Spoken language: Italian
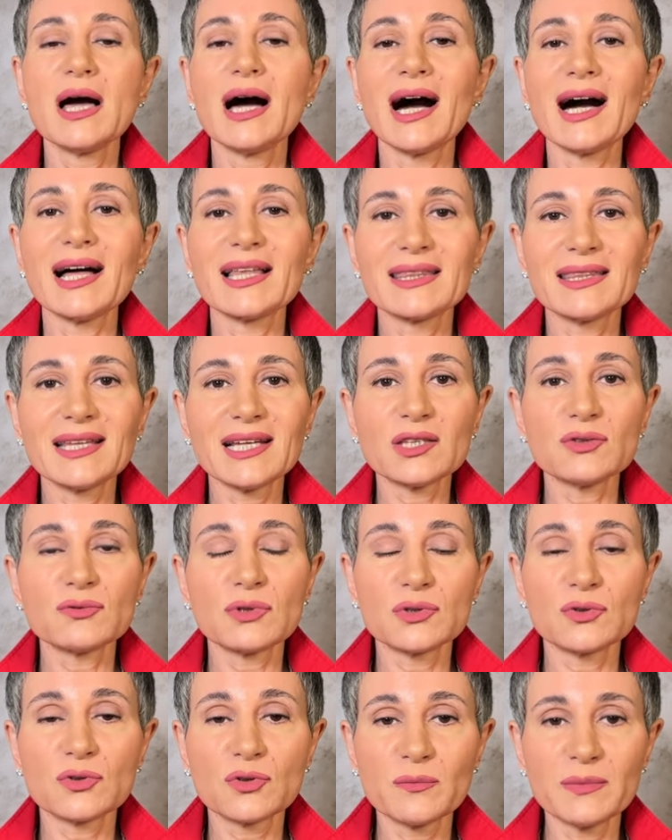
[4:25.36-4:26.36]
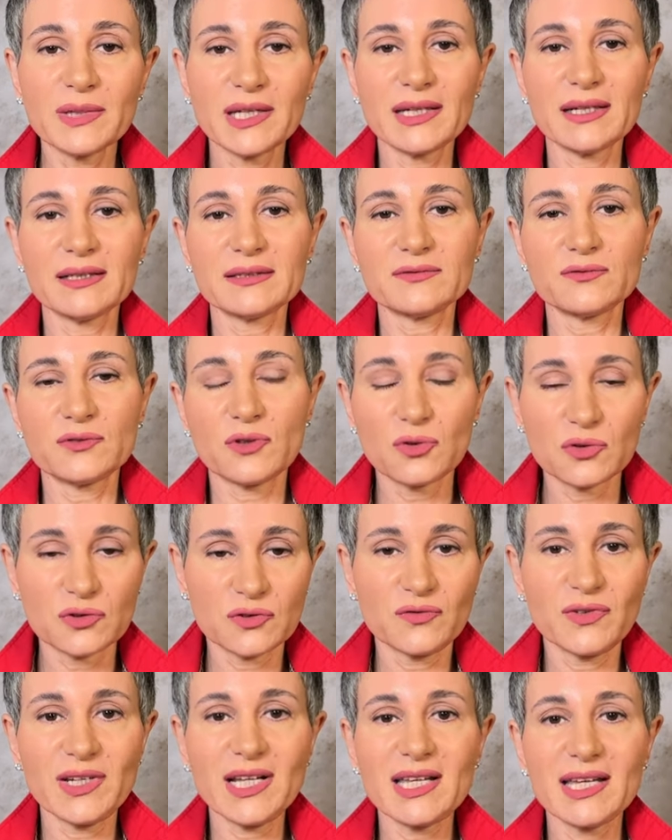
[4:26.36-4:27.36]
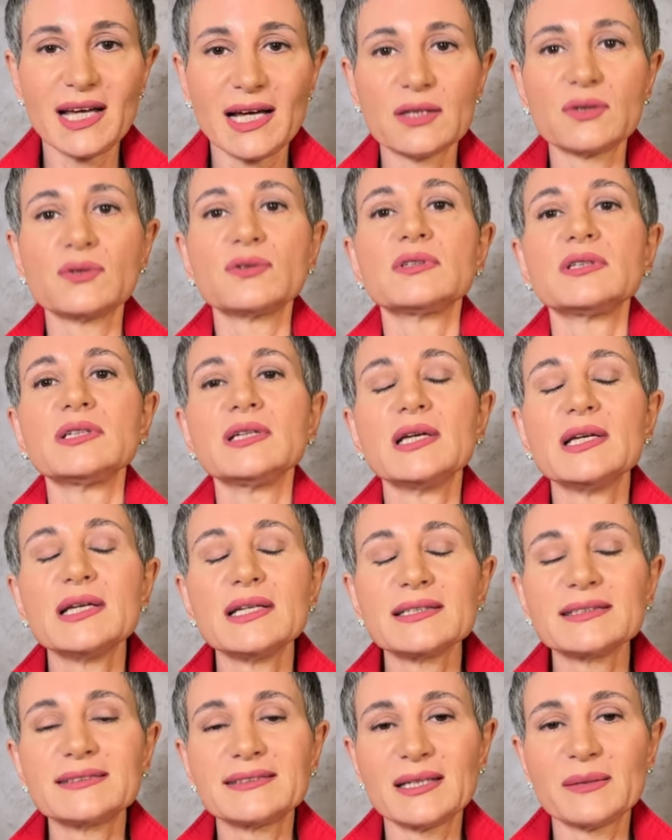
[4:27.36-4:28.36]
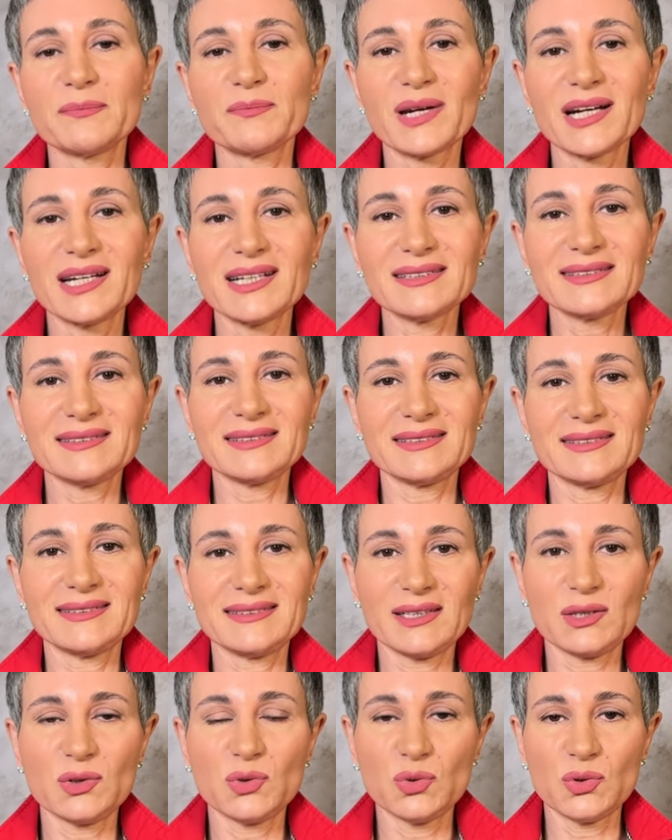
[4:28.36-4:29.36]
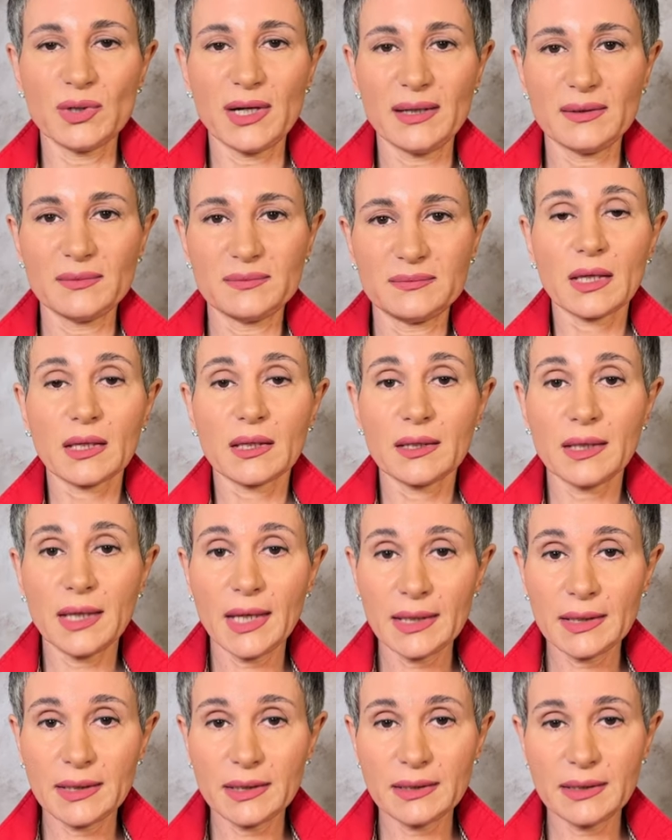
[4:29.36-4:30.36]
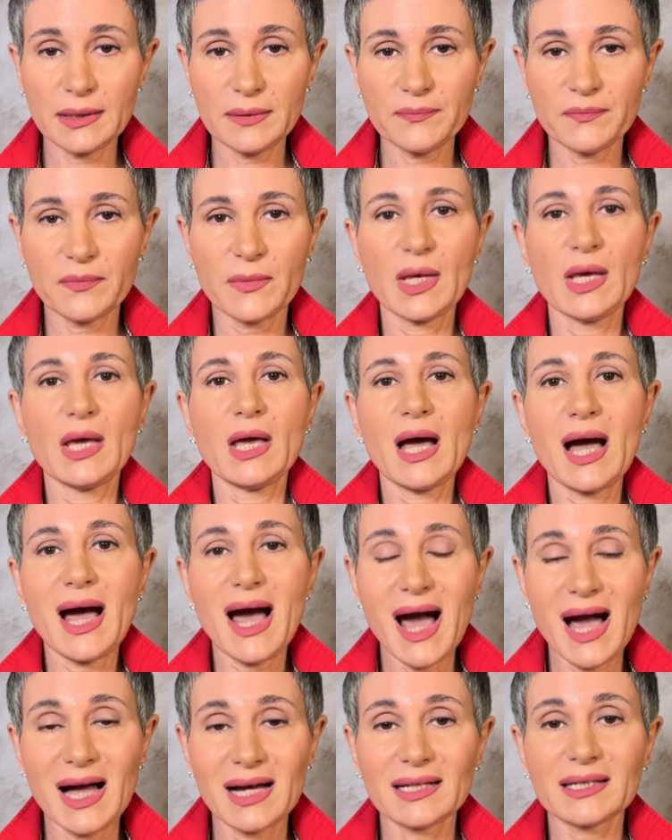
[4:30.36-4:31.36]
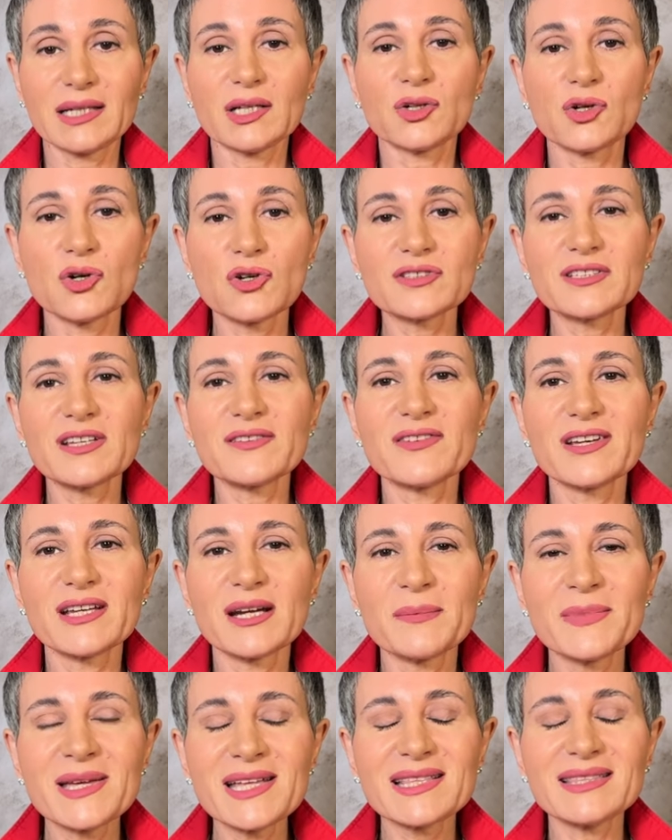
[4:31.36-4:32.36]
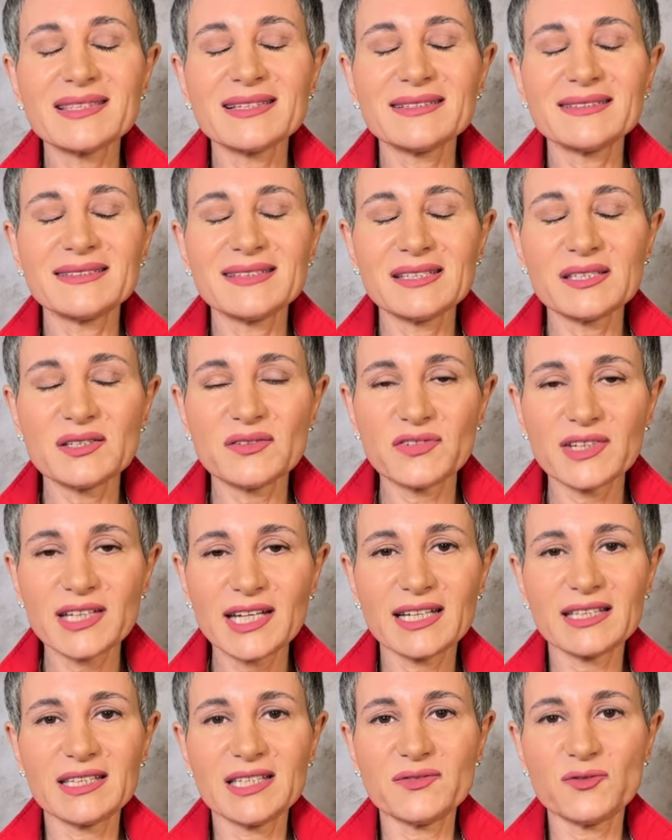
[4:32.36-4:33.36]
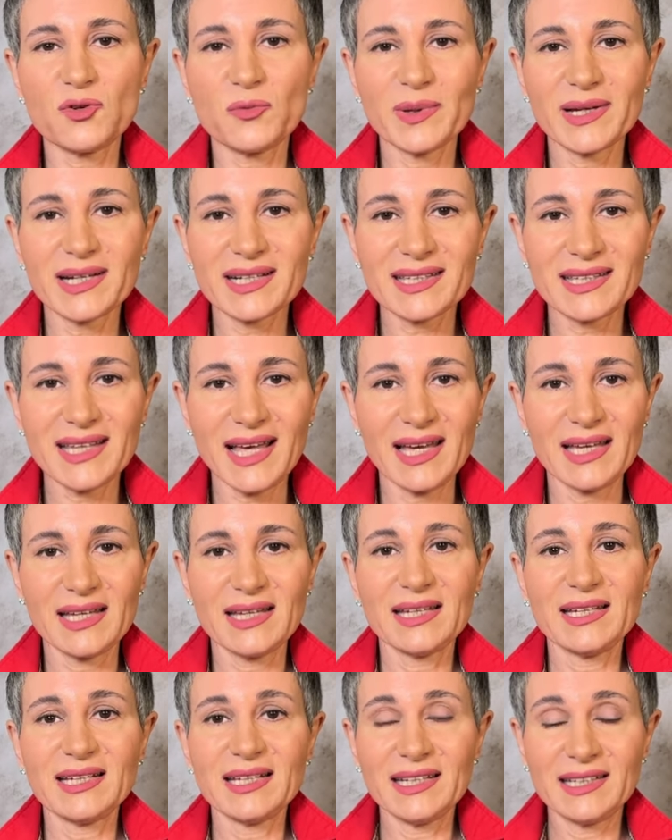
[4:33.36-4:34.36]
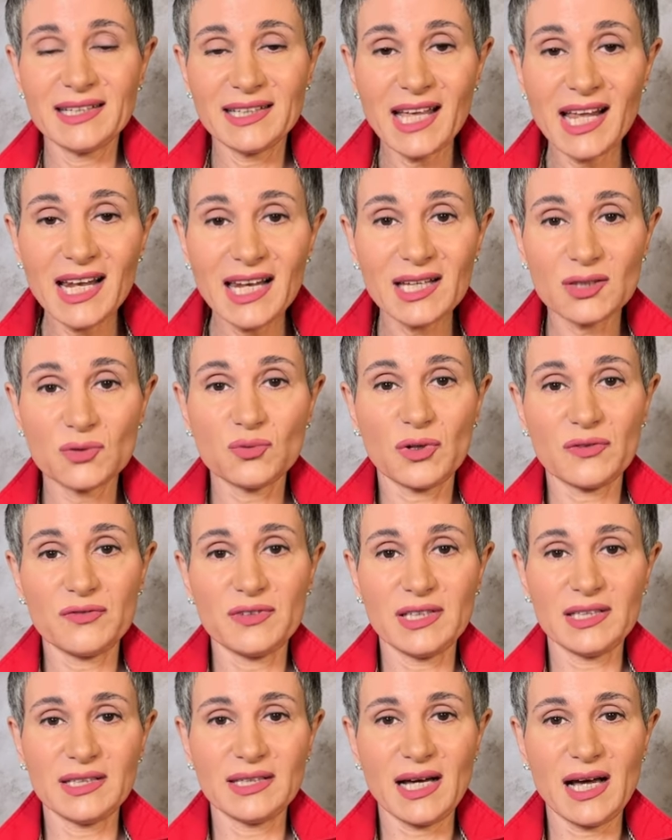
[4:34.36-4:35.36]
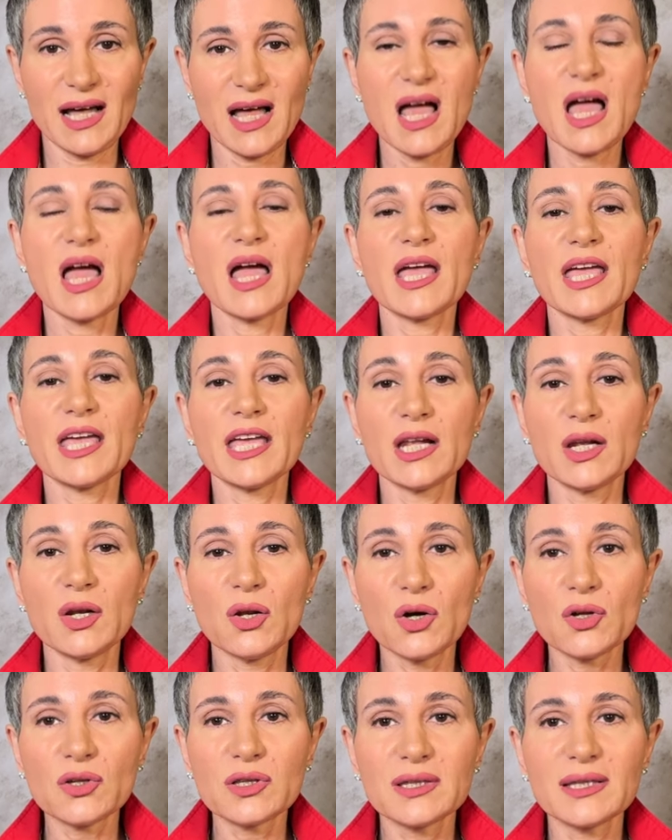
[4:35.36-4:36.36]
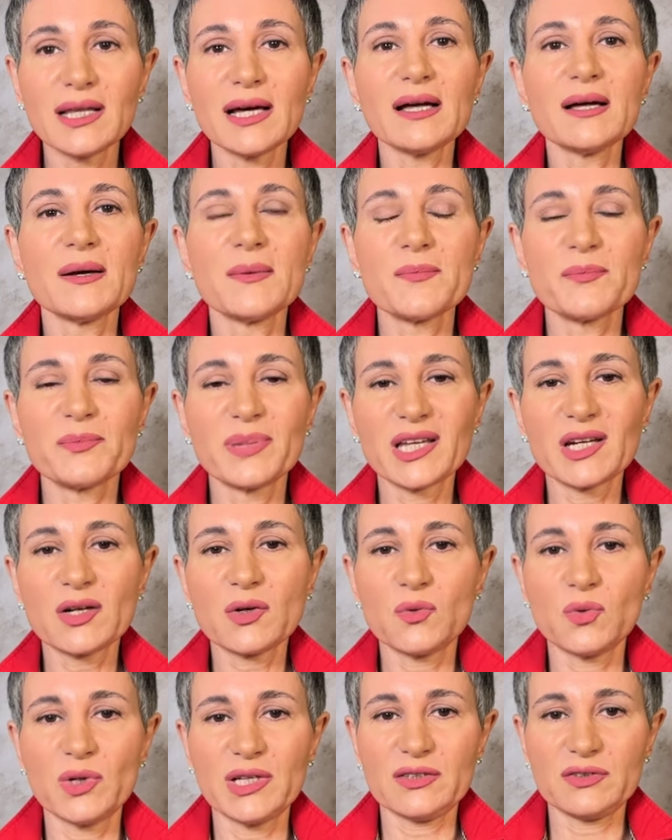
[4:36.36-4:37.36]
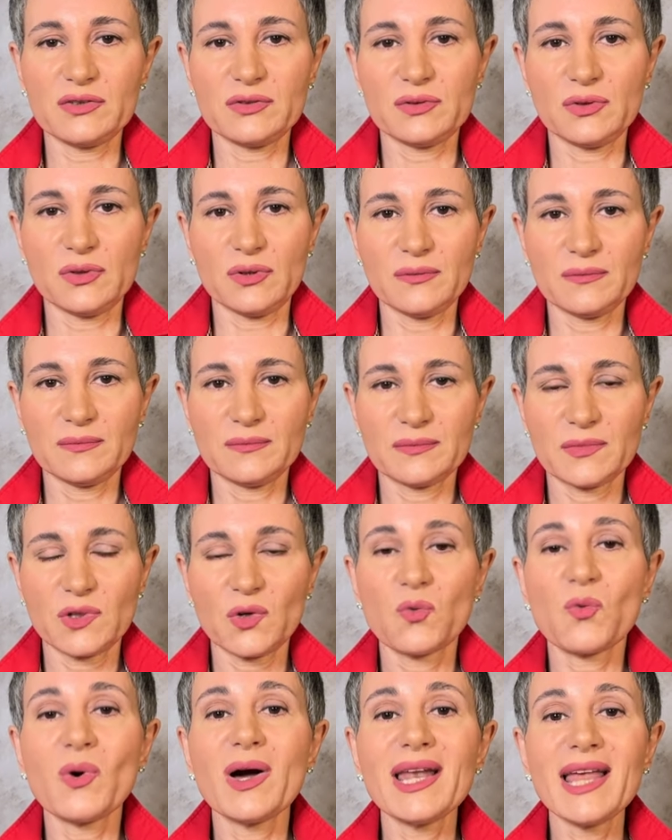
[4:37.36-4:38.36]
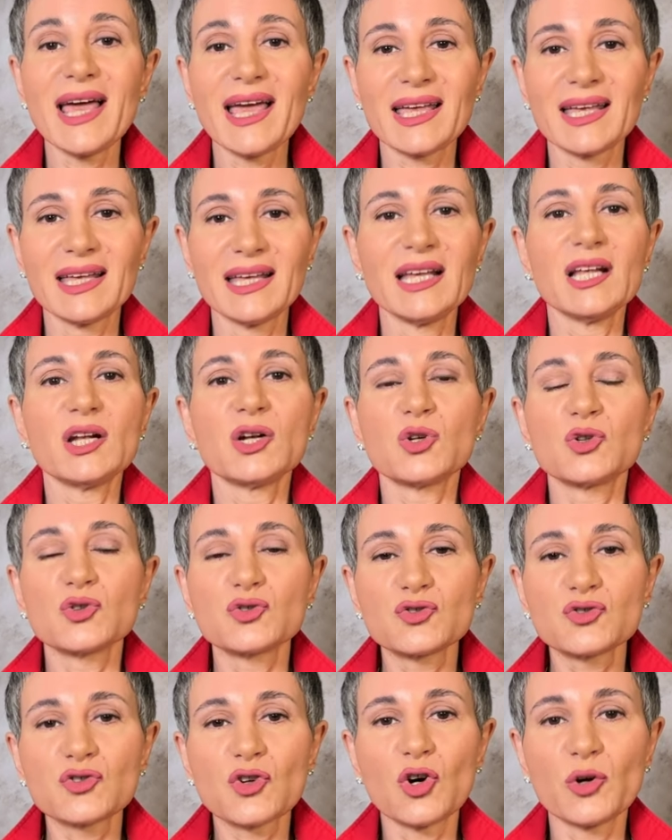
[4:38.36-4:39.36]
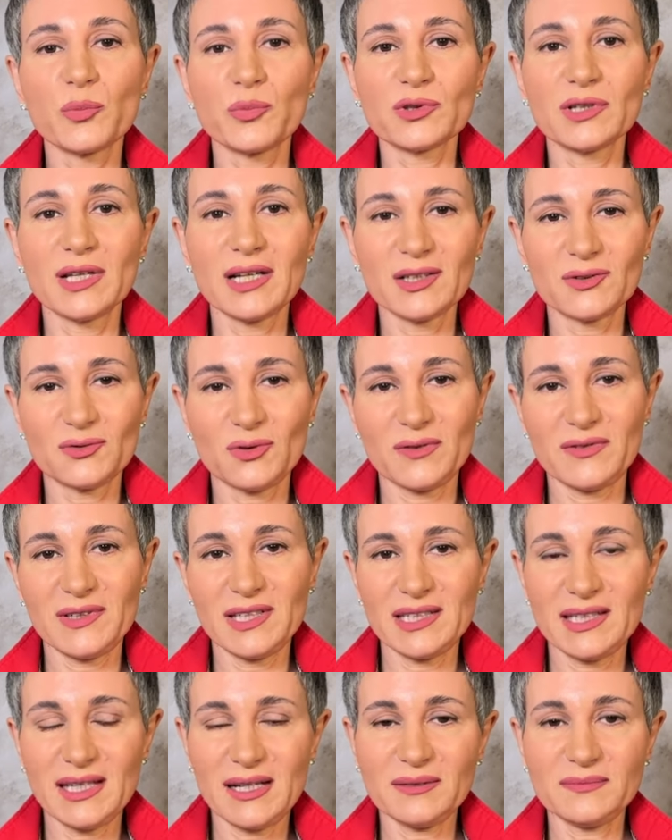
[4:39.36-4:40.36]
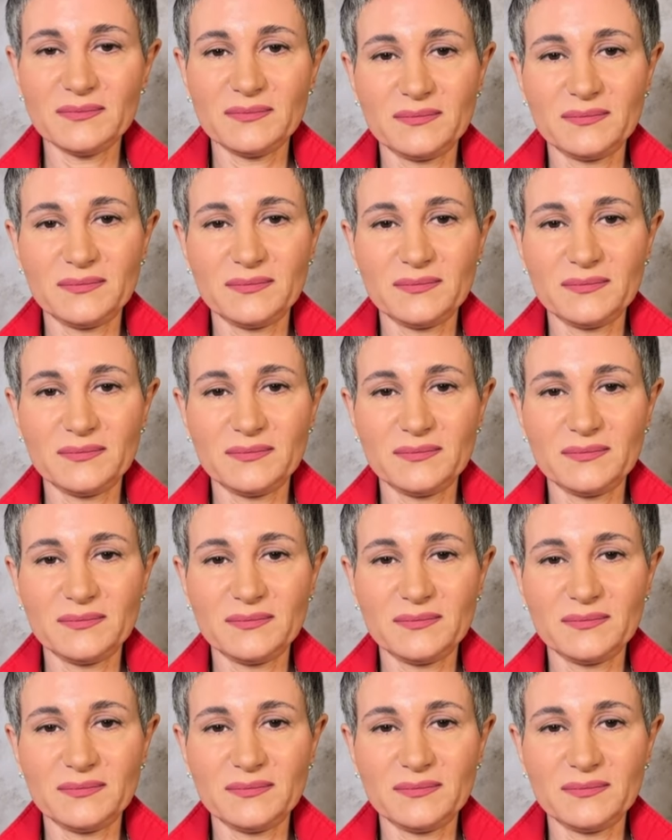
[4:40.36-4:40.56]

andando a dormire o svegliandoti sempre alla stessa ora. Chiediti anche cosa è veramente significativo per te nella tua vita e lotta per questo. Qual è lo scopo della tua vita?